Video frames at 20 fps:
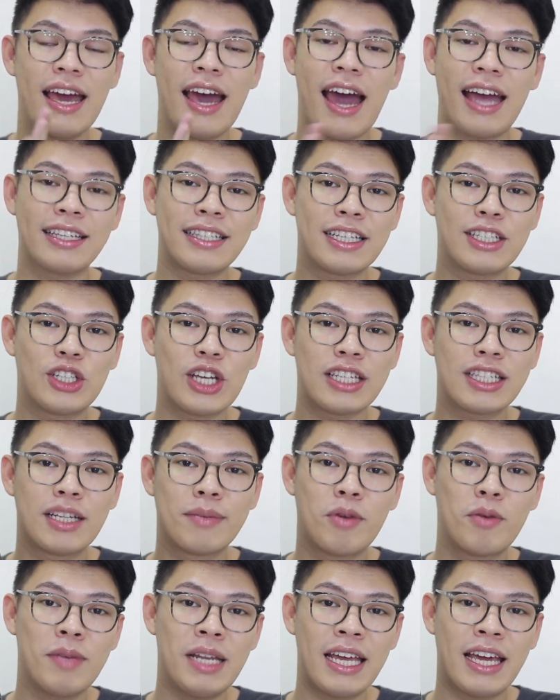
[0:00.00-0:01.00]
I suggest na
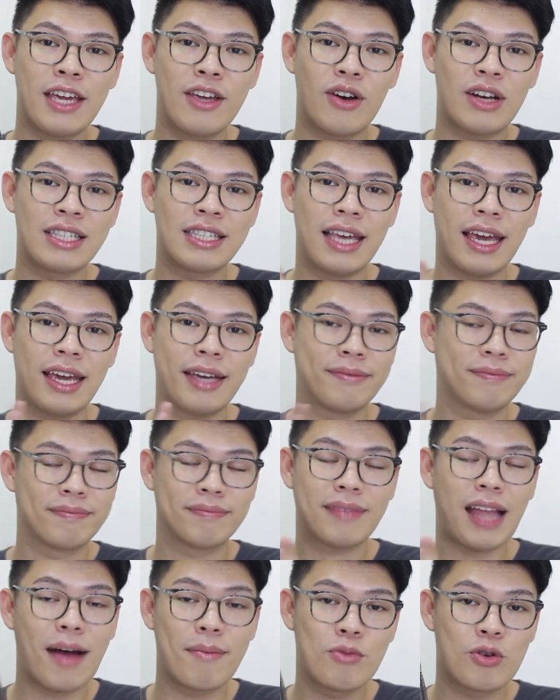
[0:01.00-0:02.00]
bumili kayo kasi
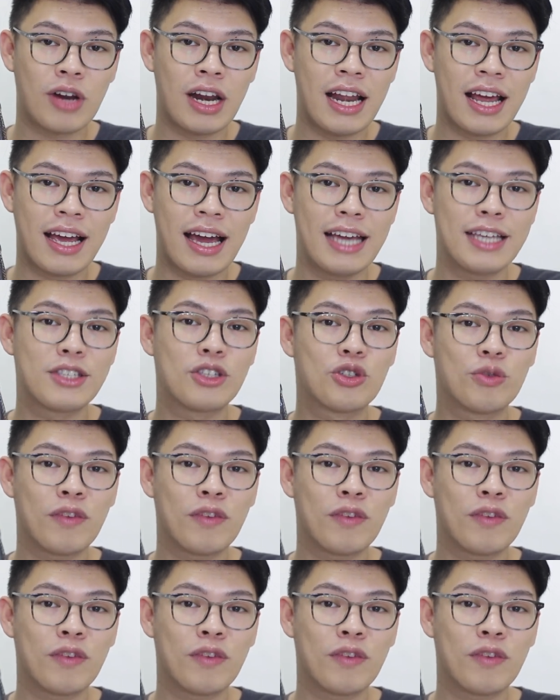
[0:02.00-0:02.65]
ang mura lang guys,